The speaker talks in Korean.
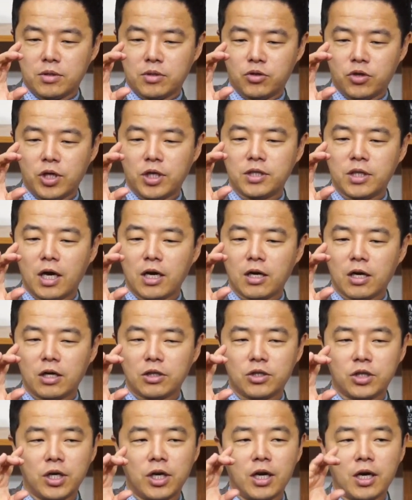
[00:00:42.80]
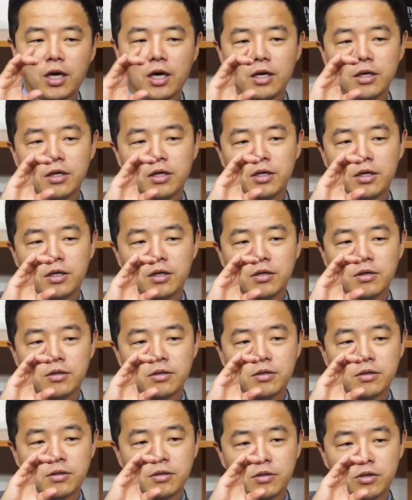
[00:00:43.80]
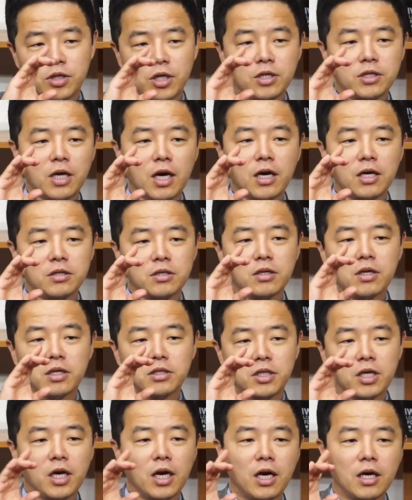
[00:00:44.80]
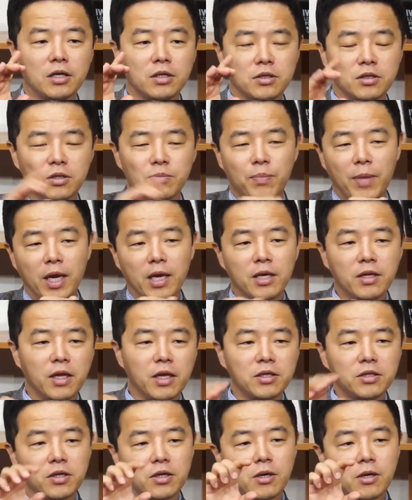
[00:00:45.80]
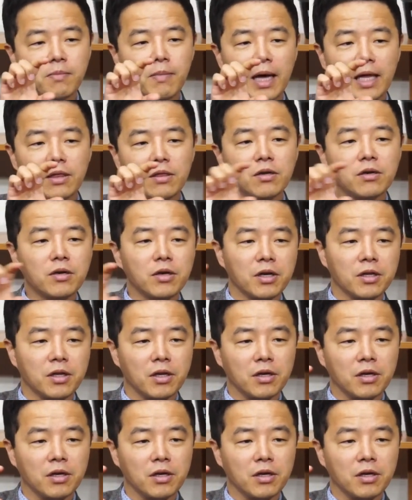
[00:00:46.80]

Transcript: 최상과 최하의 그 최상하선과 최하의 좀 밸리데이션을 만들어야